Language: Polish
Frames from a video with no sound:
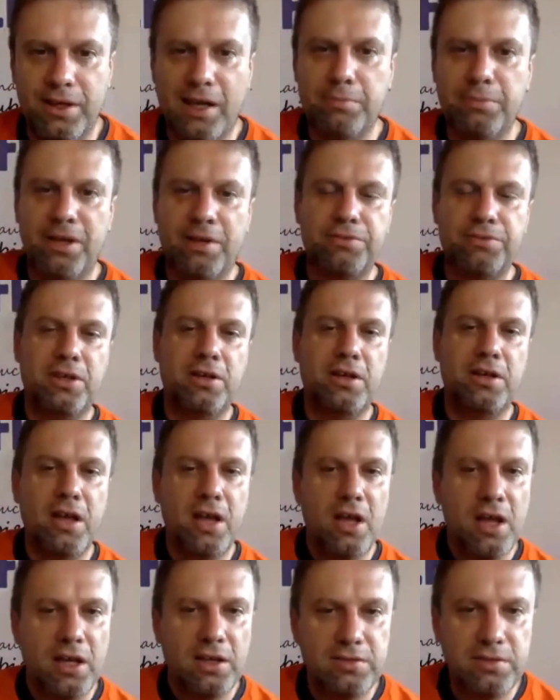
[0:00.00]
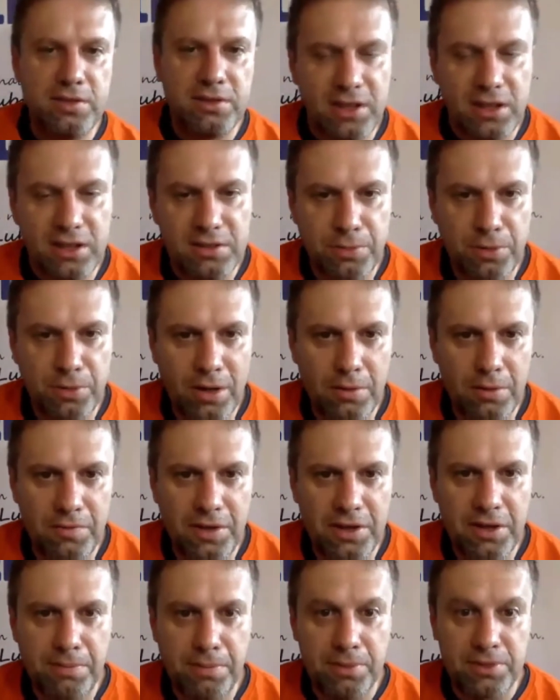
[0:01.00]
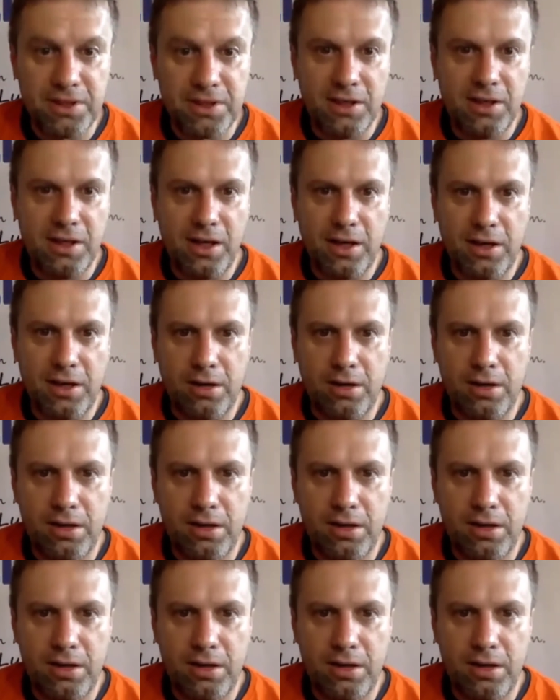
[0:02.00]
game Dev, czyli związany z programowaniem polskich gier.